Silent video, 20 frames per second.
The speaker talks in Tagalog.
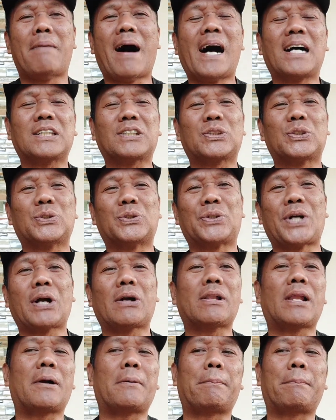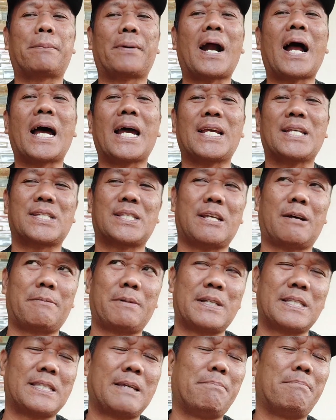back to regular price
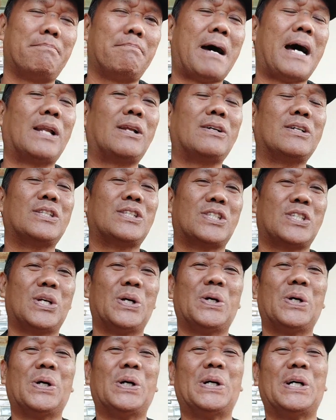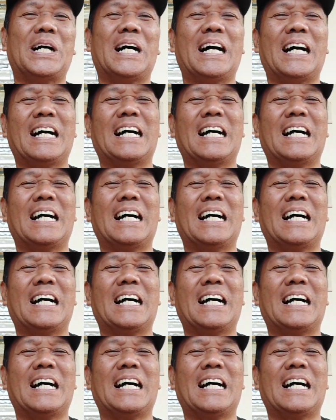na po si Manong John